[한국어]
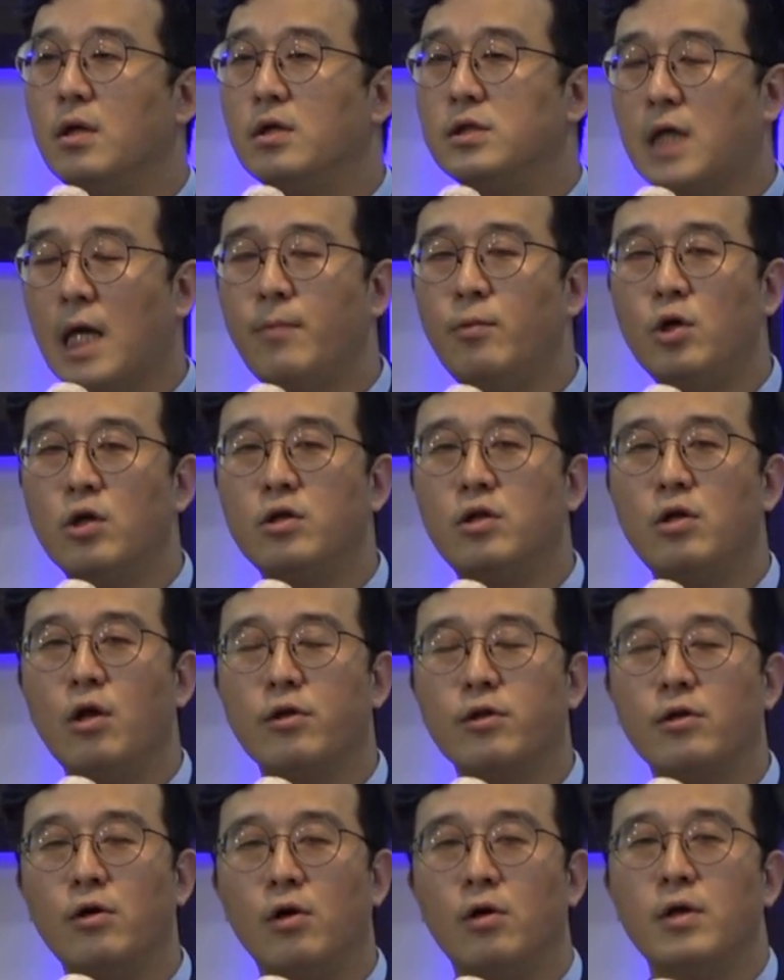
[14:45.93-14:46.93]
제물을
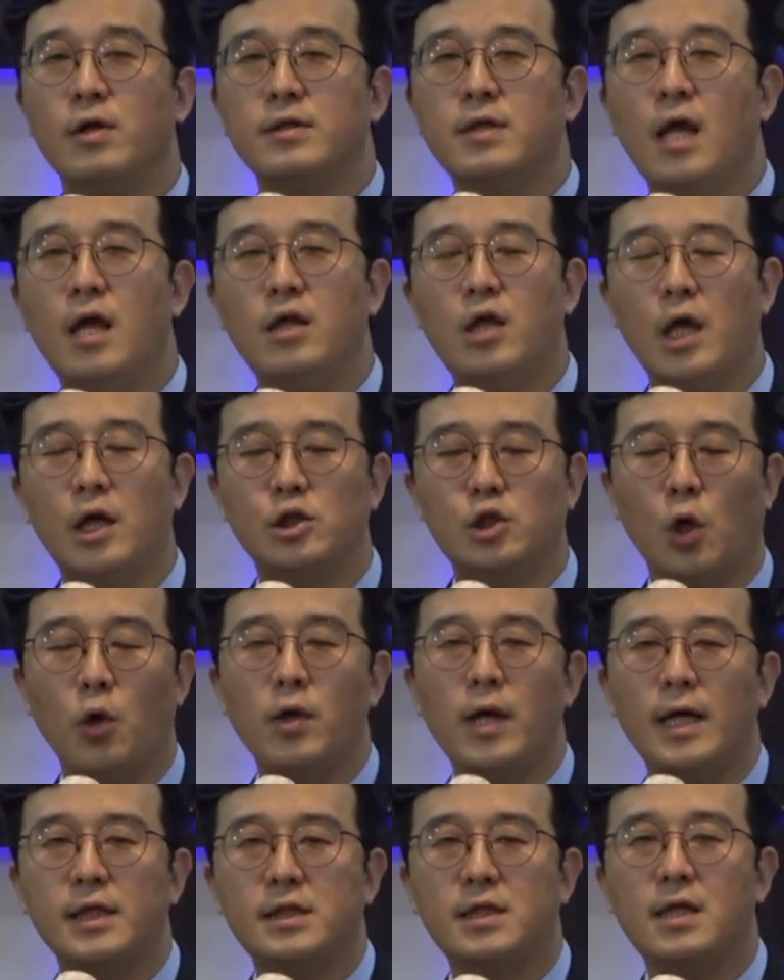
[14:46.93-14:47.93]
드려서내 죄를
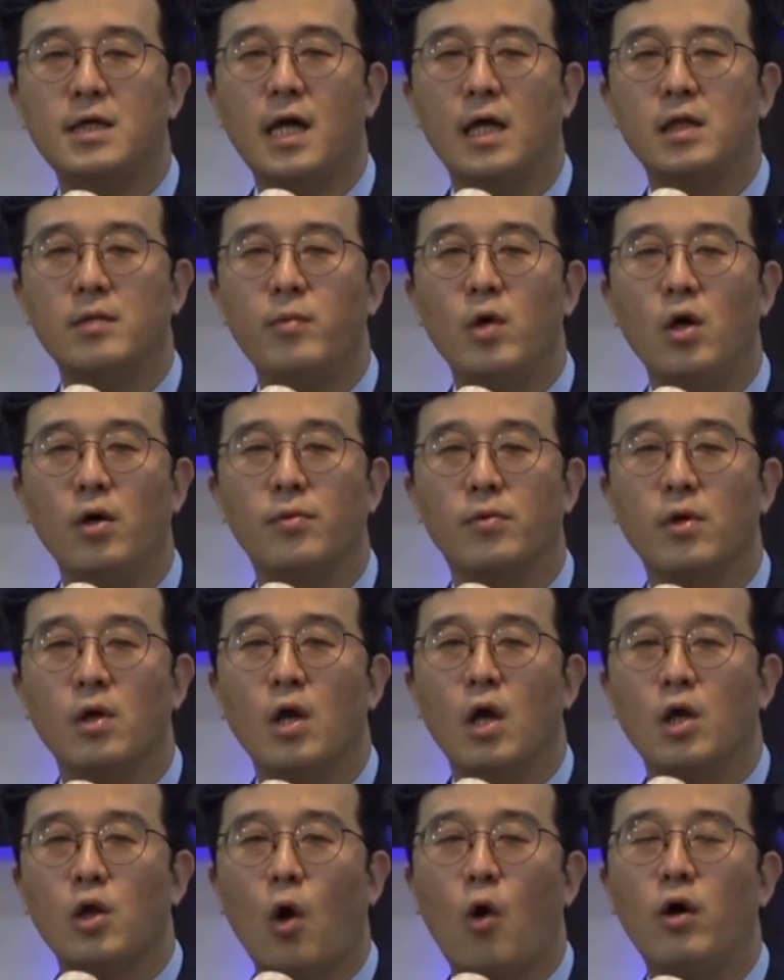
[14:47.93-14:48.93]
정가시키지 않으면
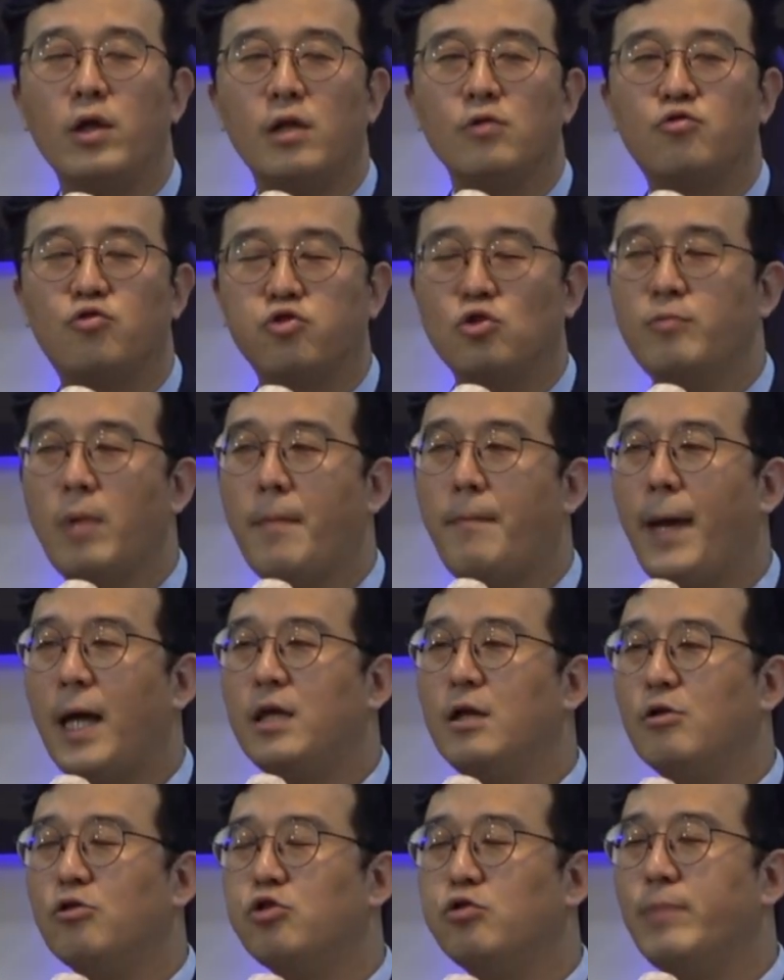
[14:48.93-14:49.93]
영원한 죽음에
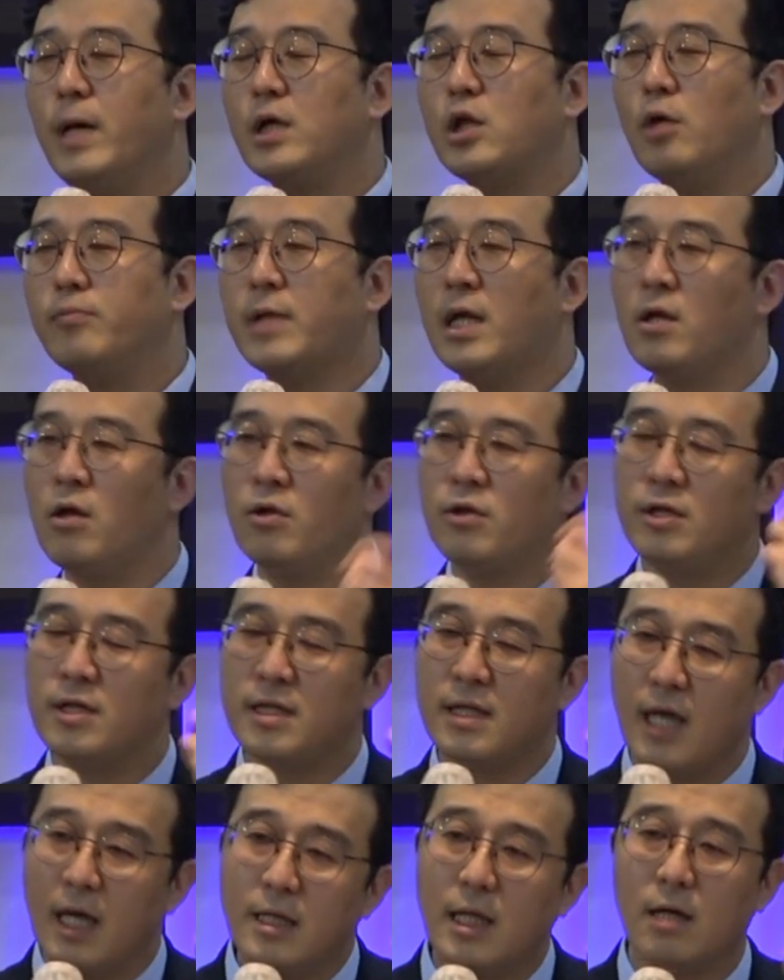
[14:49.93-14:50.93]
빠질 수밖에 없다는 것을
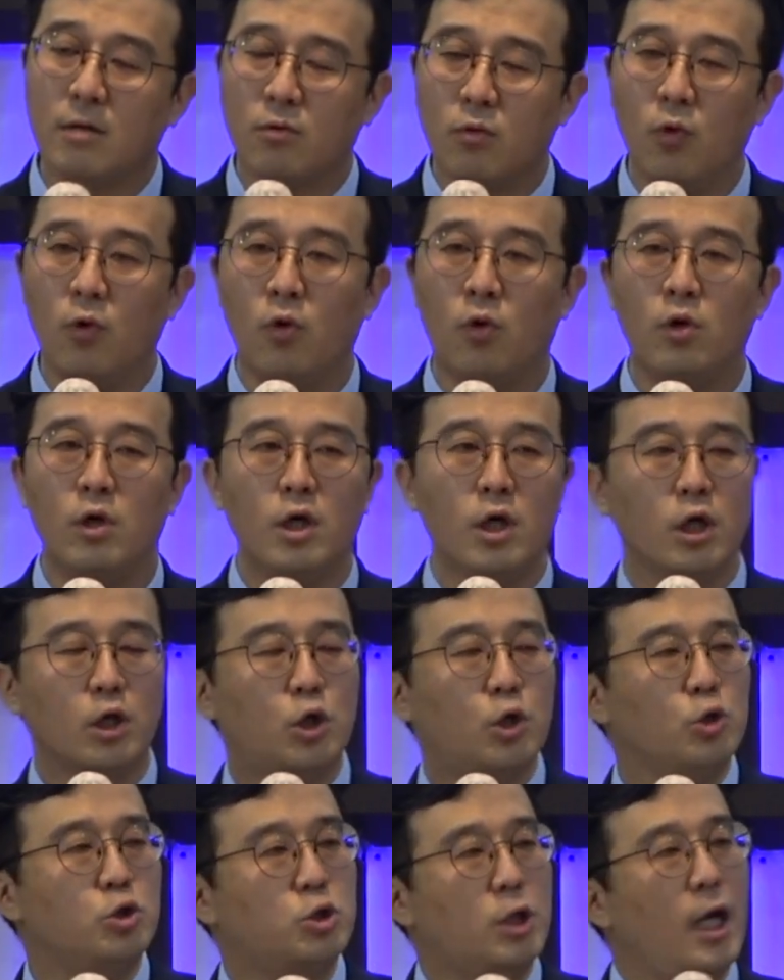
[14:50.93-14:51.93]
깨닫고
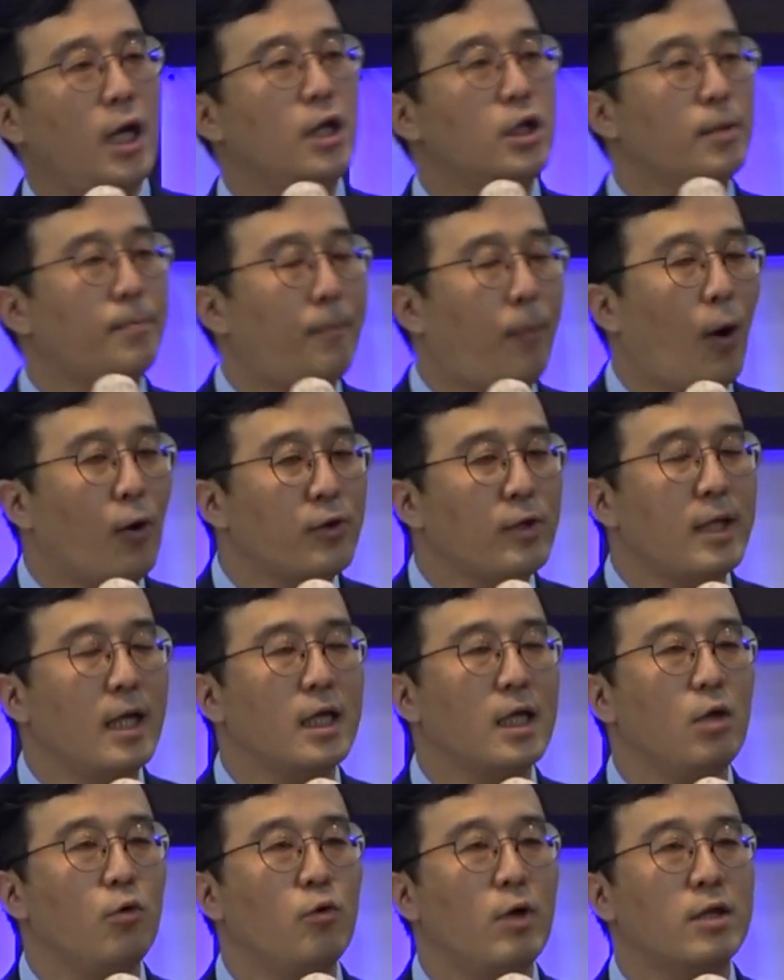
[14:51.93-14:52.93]
그 죄에서
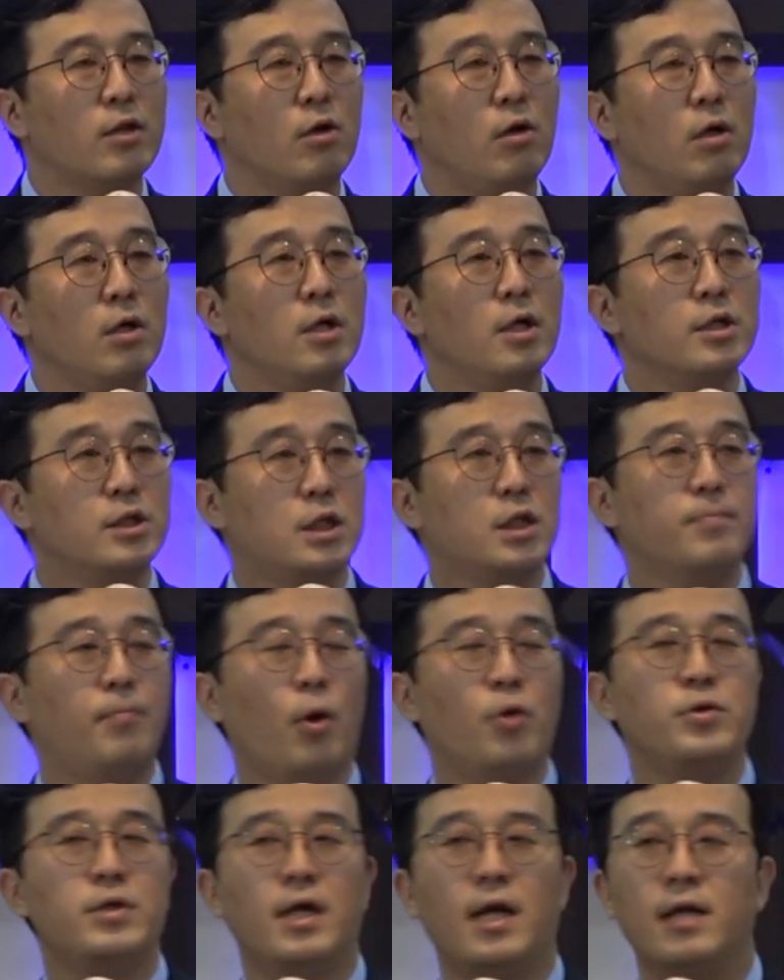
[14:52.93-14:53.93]
벗어나기 위해서 지금
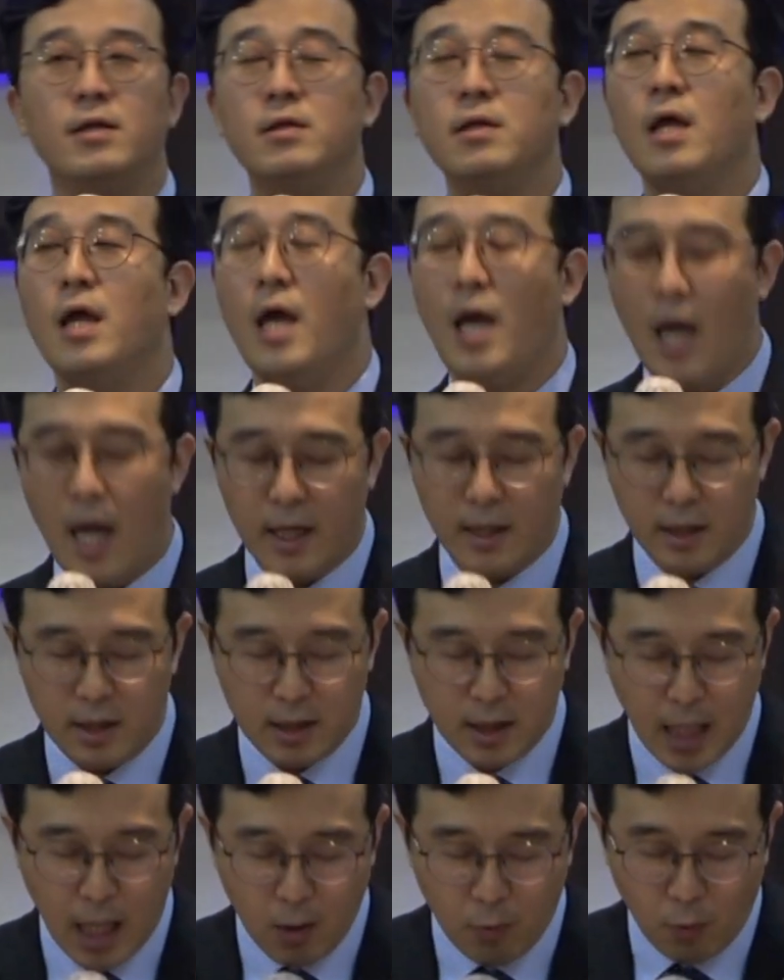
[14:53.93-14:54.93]
번제라는
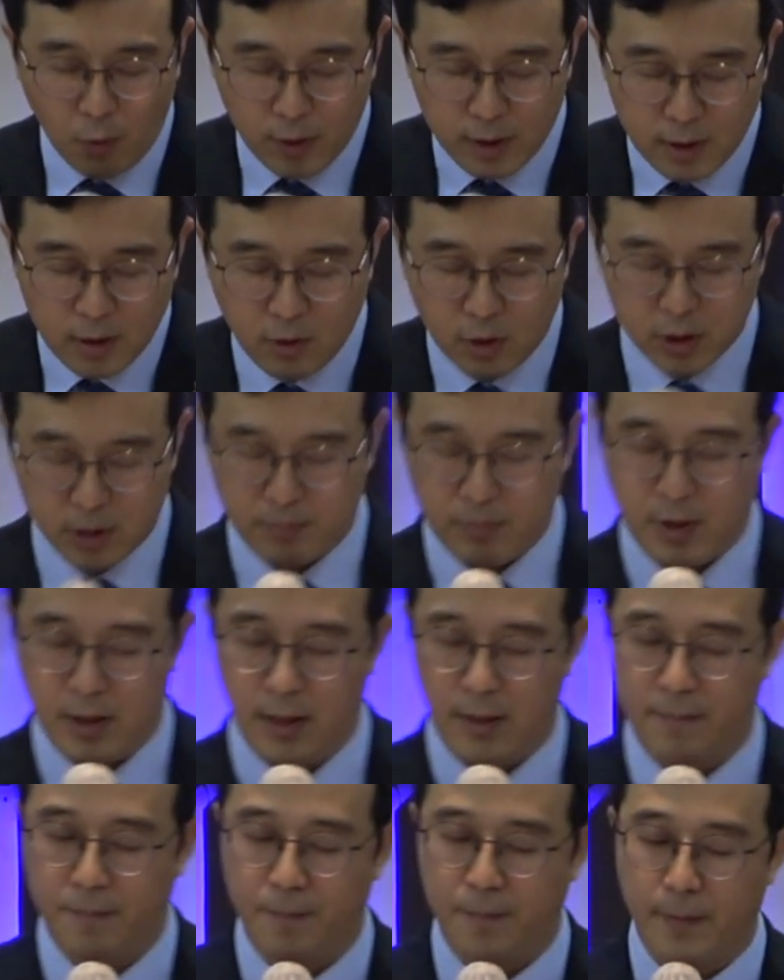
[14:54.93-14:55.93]
행위를 하고 있는 것입니다.